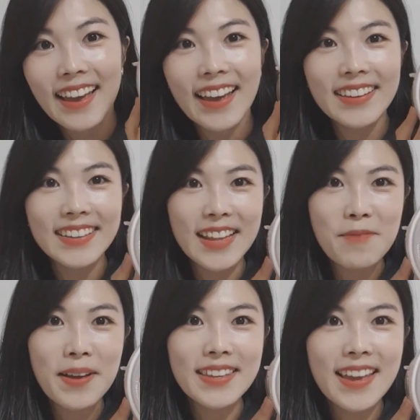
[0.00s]
ya ini
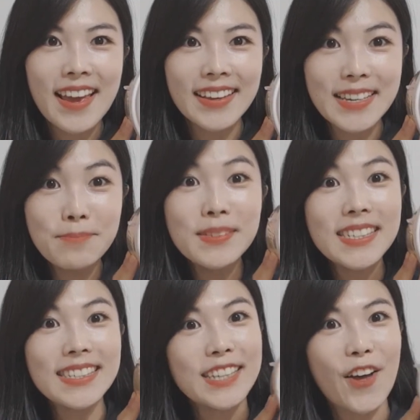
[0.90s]
namanya
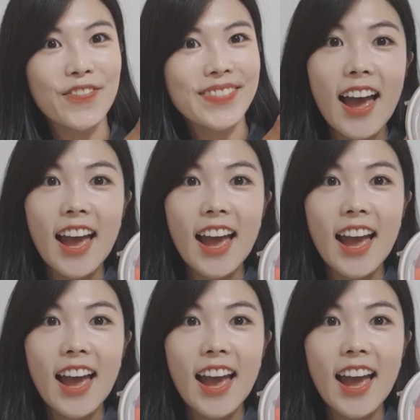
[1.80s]
kimchi jeon.